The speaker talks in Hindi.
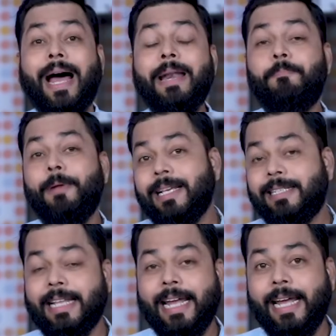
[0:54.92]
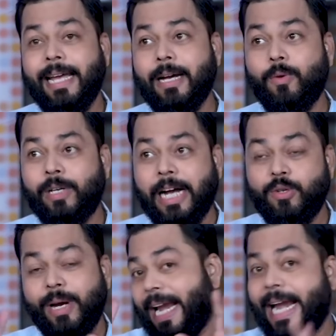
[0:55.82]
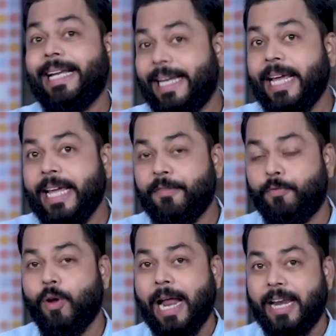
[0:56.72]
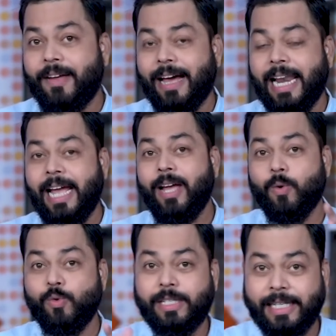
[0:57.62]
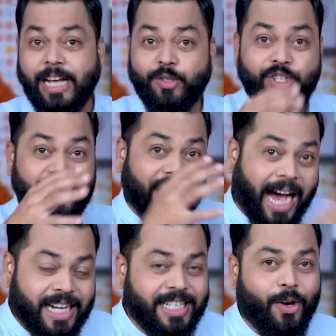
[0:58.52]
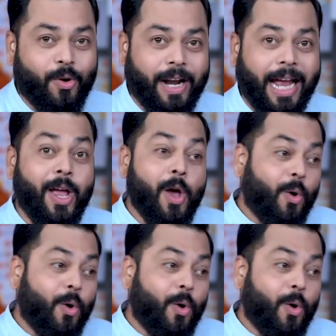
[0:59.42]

वन प्लस ने उनका जो 80 ये फोन आने वाला है उसका जो चार्जर हो रहा है